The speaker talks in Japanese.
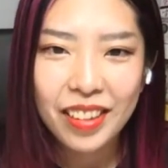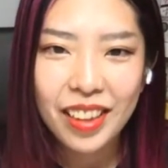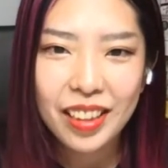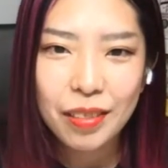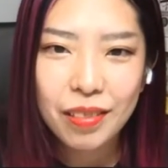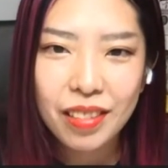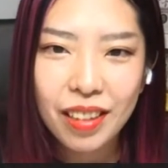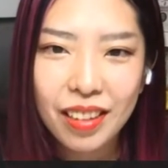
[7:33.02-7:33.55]

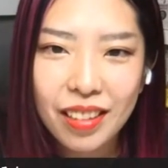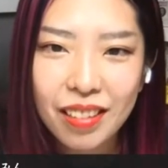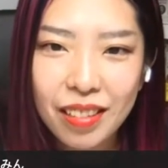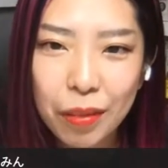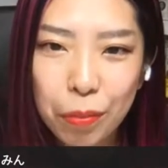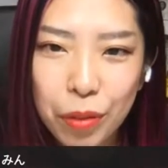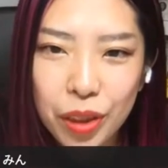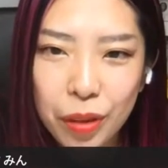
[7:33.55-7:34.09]
私も買わな
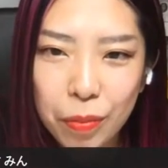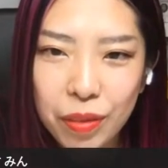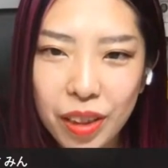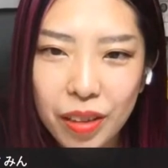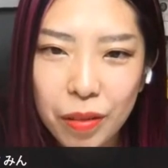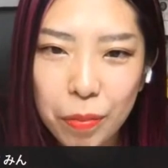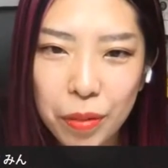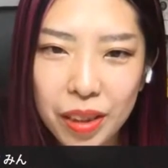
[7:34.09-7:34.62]
くても店も
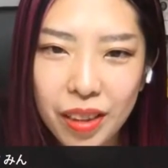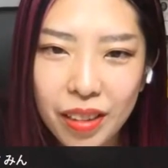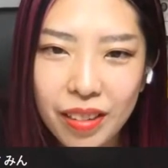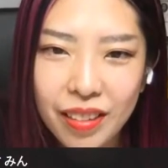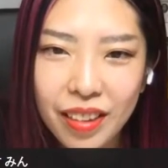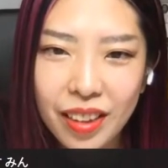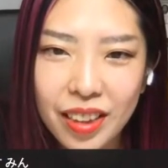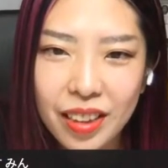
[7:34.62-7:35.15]
ネット見てるだ
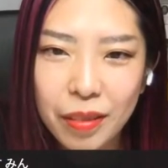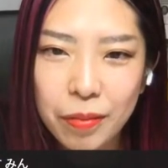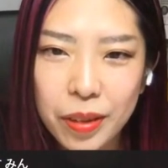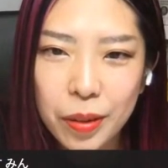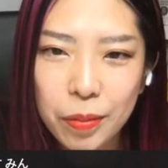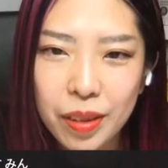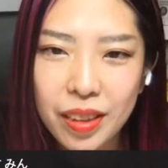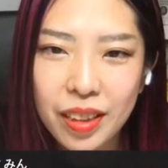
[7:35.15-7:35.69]
けで何時間も
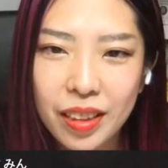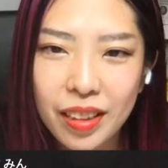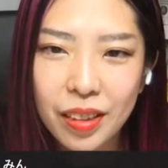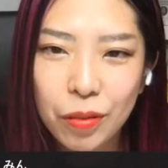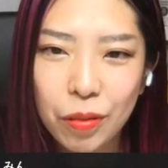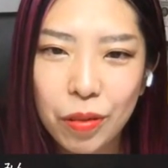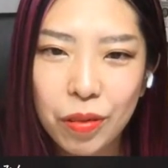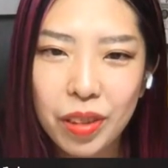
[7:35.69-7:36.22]
潰すさが
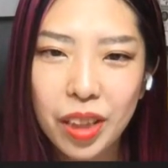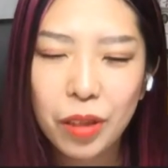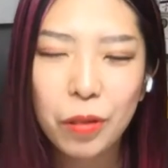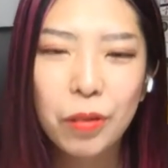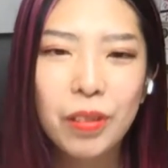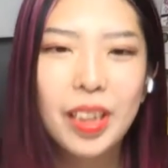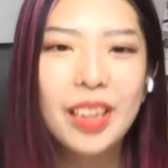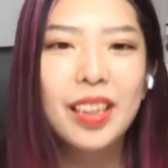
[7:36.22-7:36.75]
人によってい
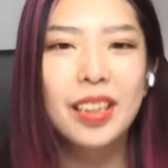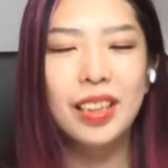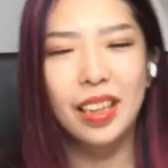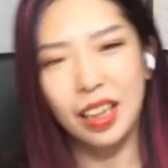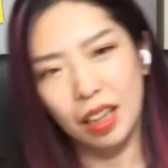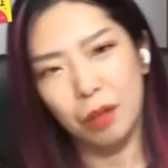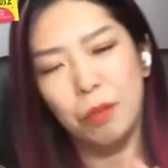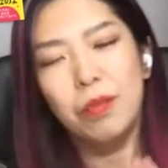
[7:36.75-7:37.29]
ろいろなんです
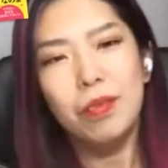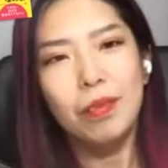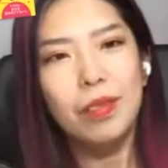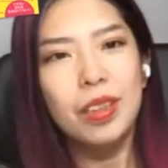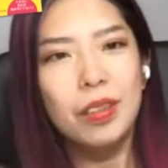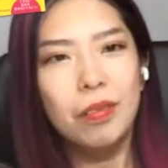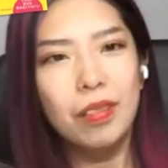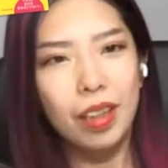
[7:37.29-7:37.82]
ね。いや、本
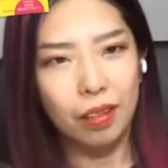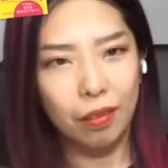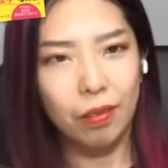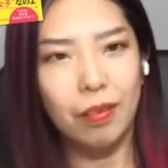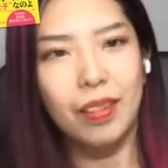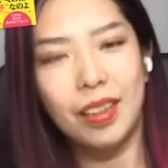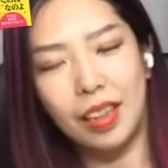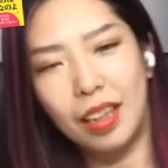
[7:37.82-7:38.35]
当にそうなのよ。